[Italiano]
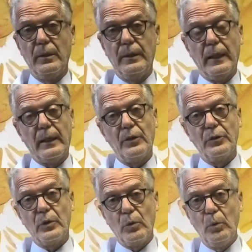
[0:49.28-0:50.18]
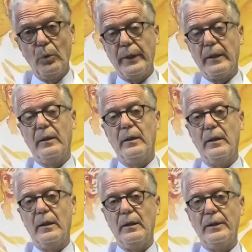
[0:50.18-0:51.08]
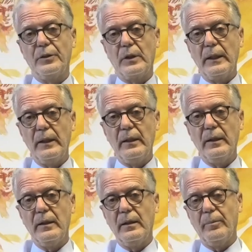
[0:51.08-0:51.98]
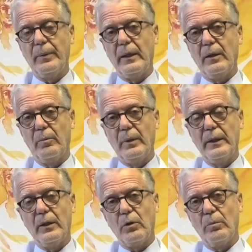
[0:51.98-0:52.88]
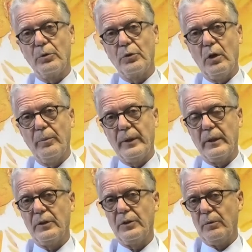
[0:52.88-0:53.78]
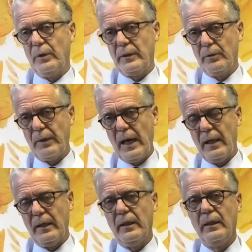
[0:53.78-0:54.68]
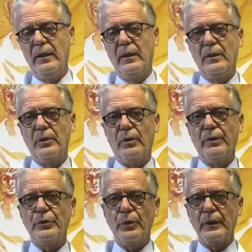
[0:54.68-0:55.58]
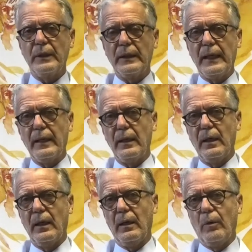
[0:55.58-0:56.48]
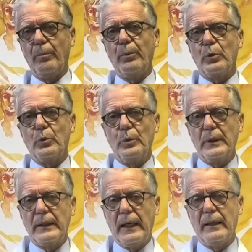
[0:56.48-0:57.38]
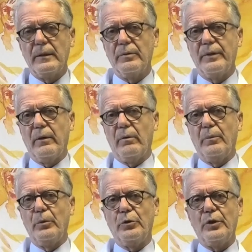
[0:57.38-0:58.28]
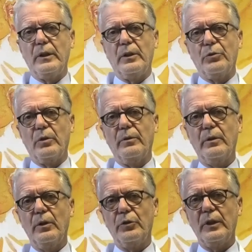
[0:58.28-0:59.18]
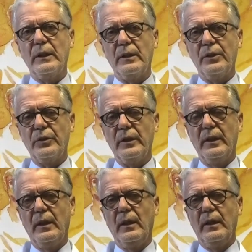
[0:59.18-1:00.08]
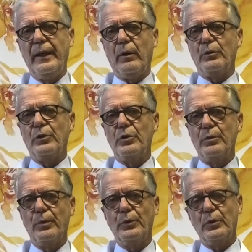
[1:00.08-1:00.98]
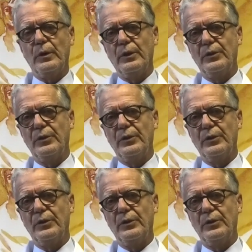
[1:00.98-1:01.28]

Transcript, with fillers: Nel caso in cui eh, gli screening per le anomalie cromosomiche, se volete farli, dovessero indicare l'opportunità di fare una miocentesi o una villocentesi, ecco, se ci fossero dei